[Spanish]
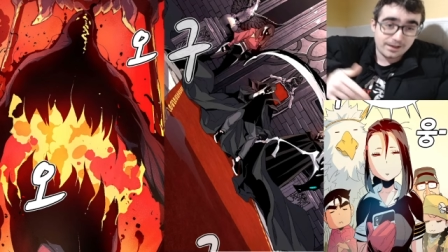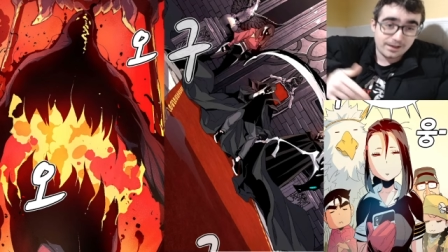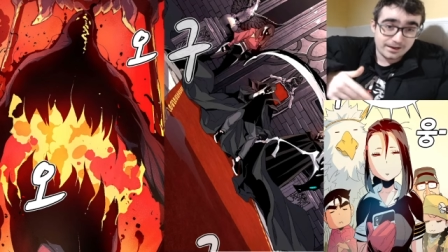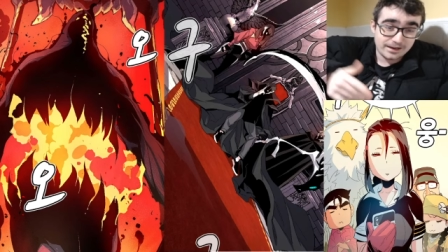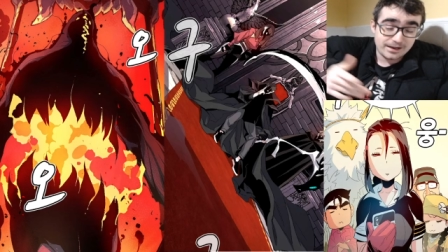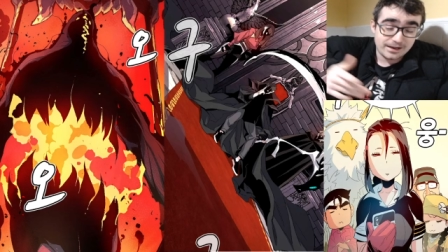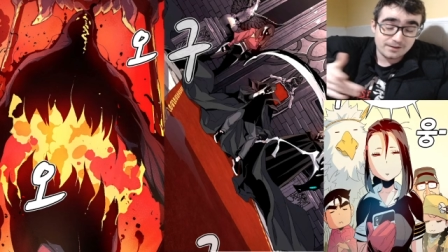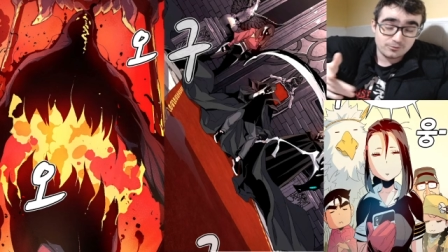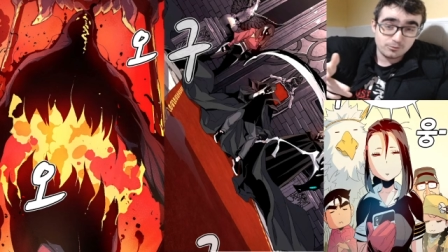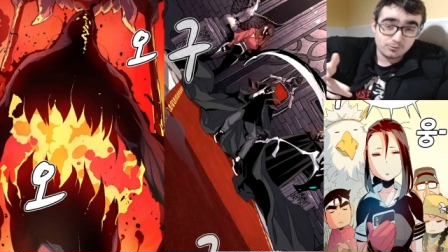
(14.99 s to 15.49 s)
ganar
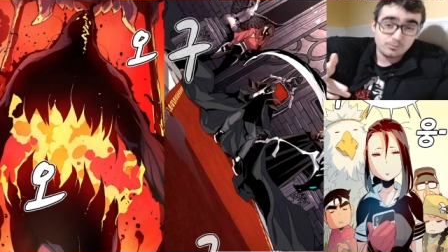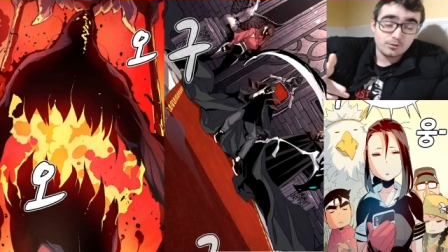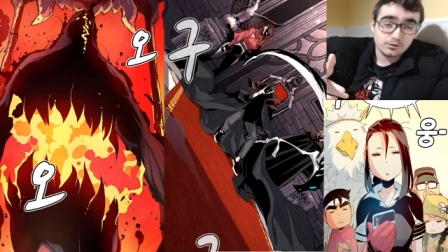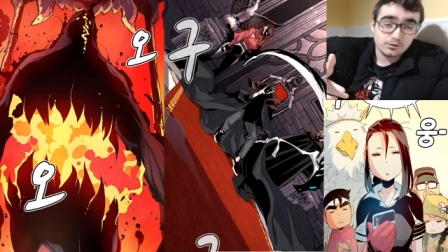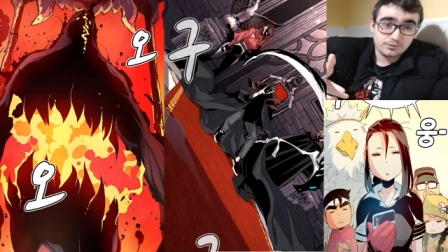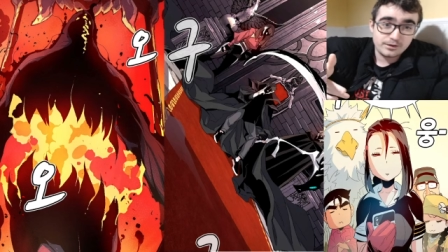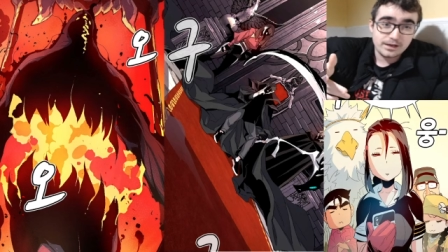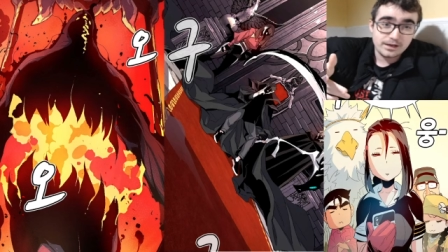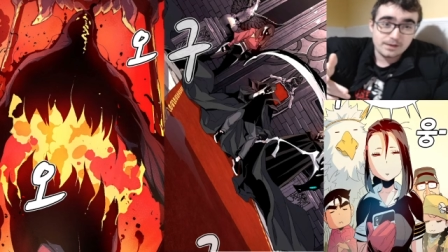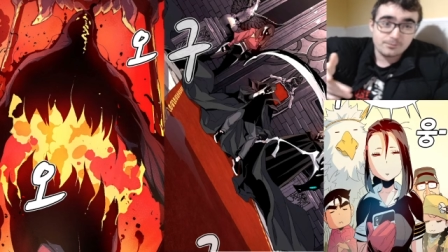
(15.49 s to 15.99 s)
al sub-boss
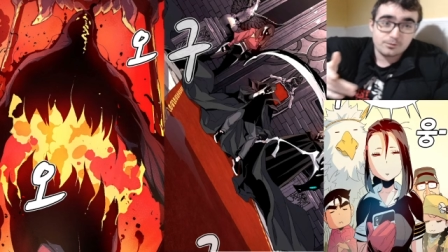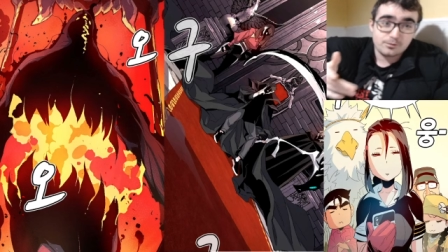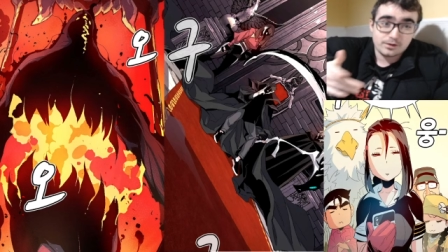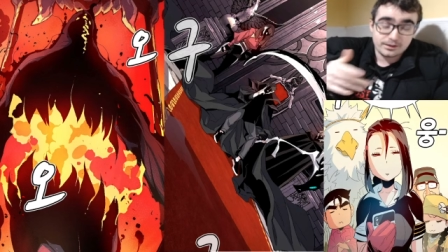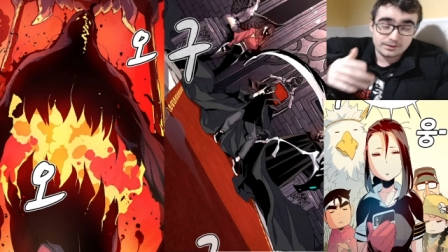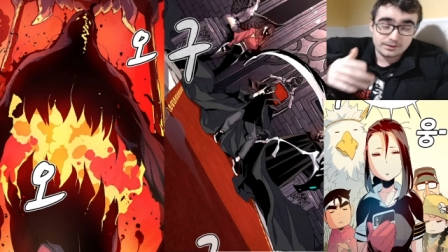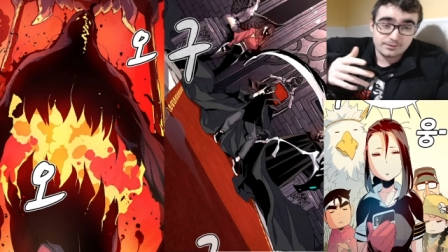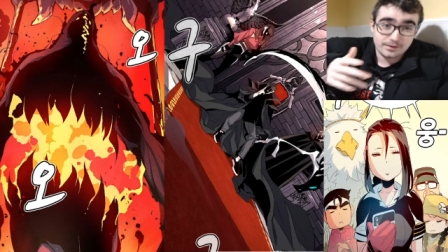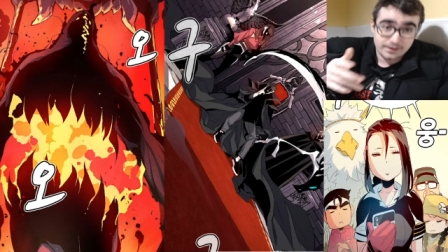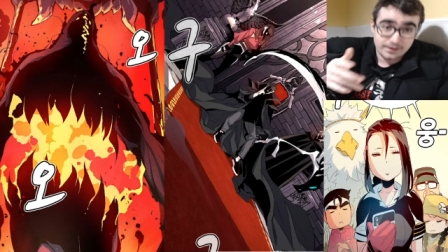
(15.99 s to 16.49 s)
final porque
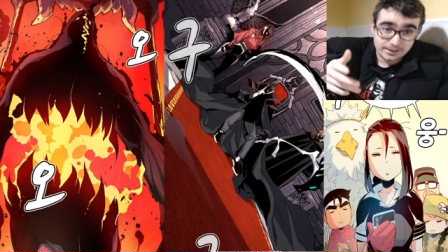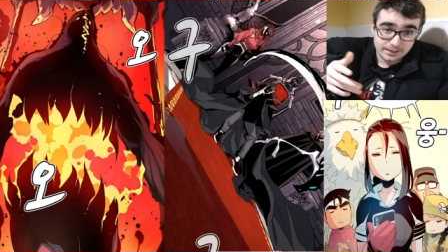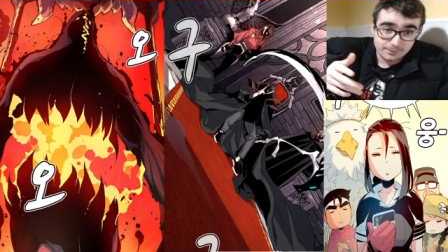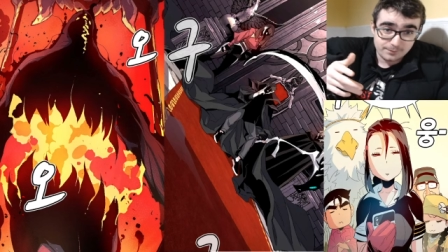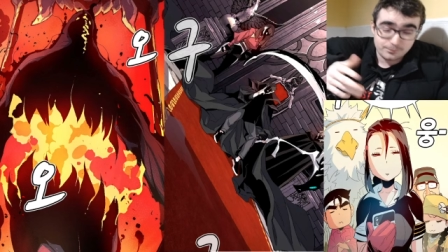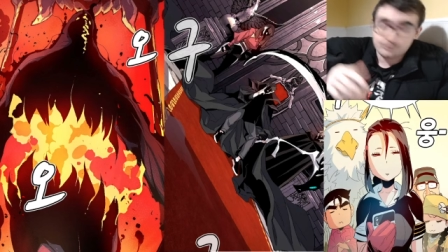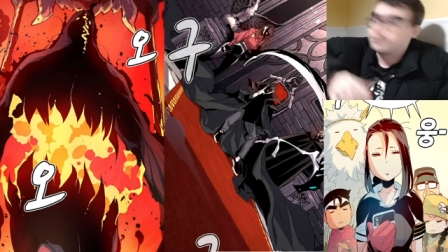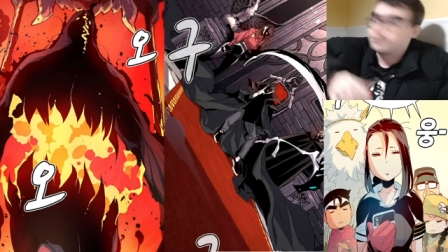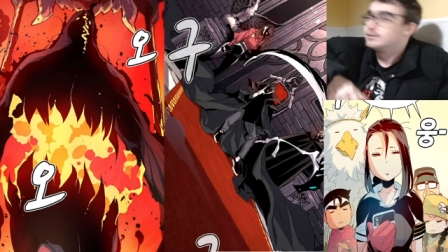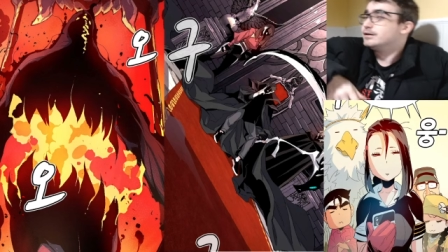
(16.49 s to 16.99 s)
trabaja en
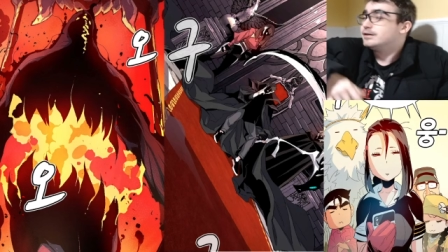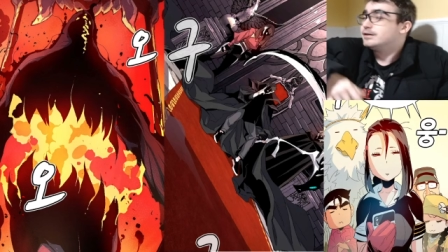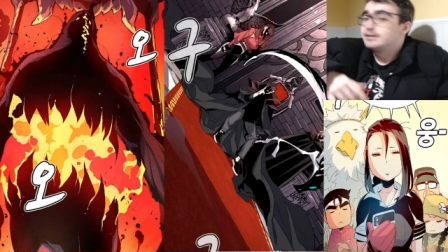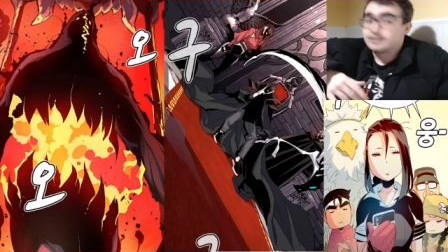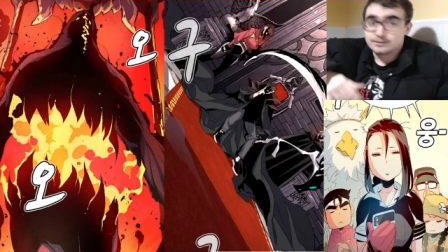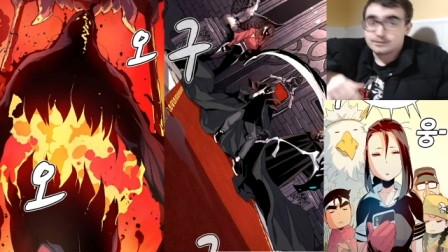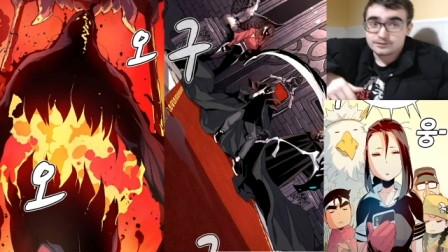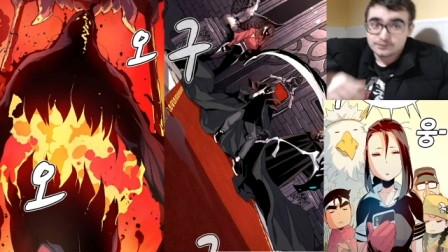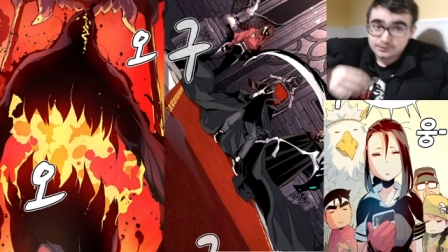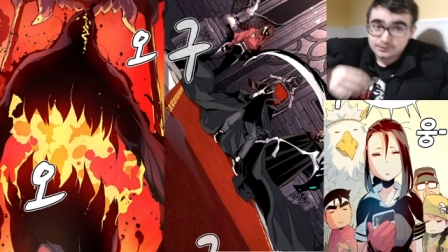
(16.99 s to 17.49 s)
equipo.
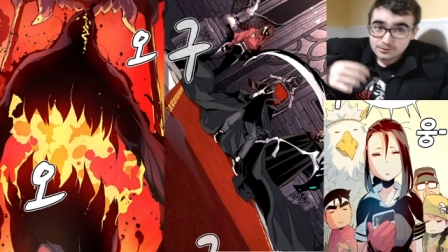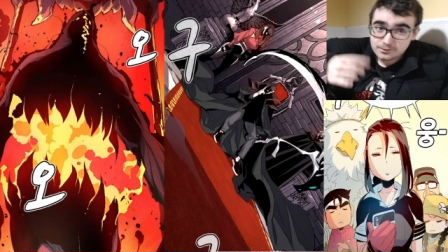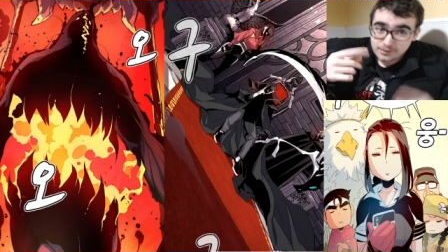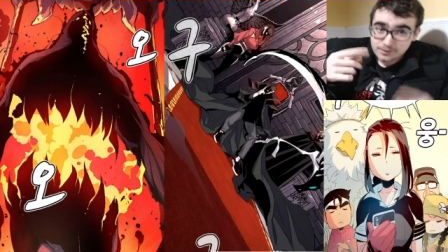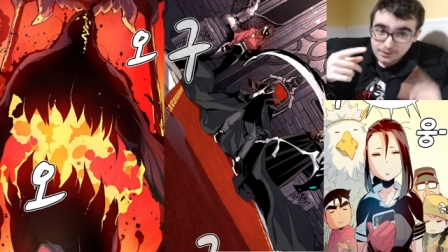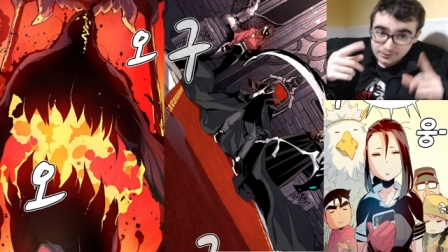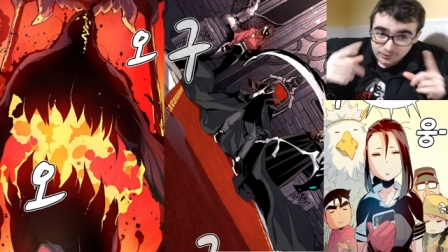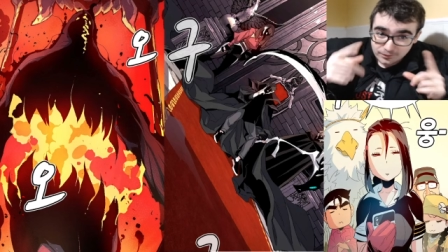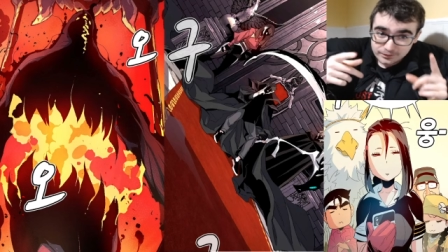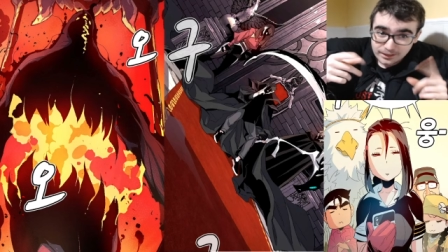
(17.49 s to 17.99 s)

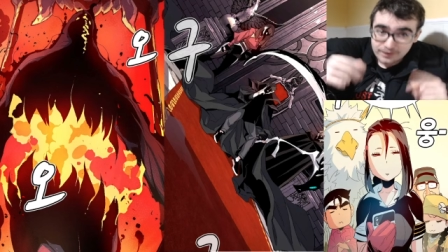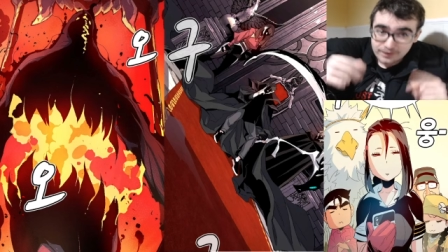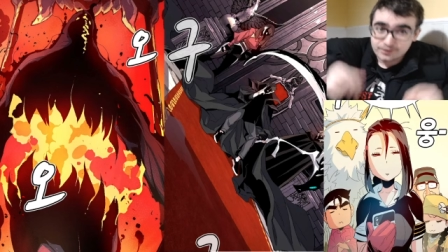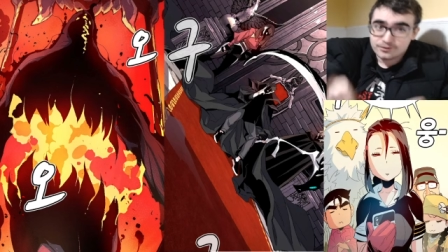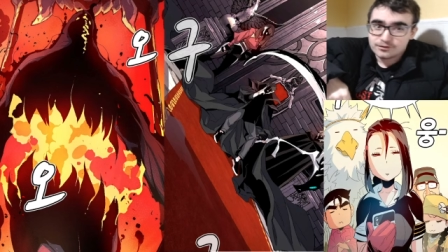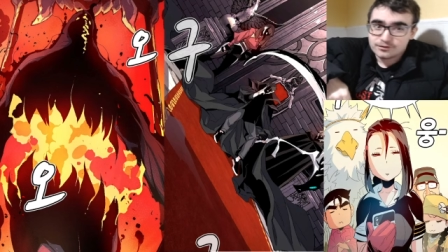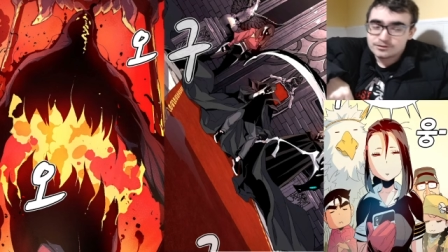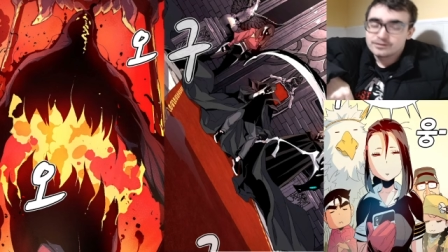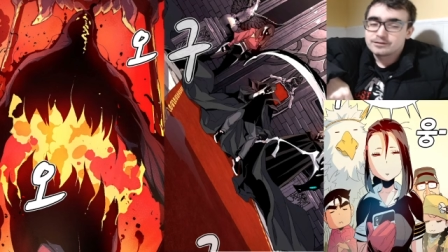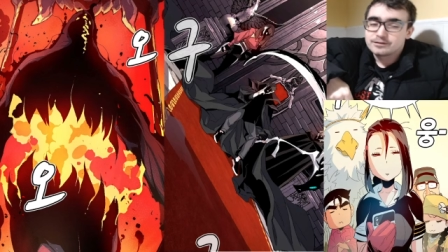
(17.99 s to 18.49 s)
En solitario.